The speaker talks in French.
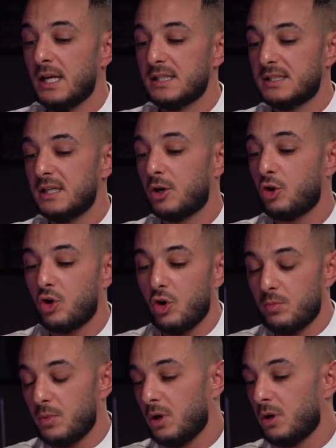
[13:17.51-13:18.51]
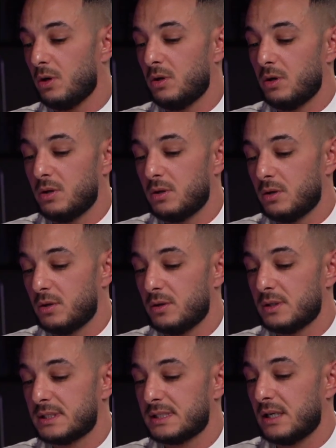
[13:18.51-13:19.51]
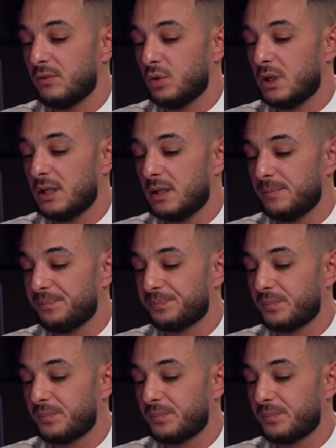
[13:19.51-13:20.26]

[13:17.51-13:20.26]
c'est comment euh, savoir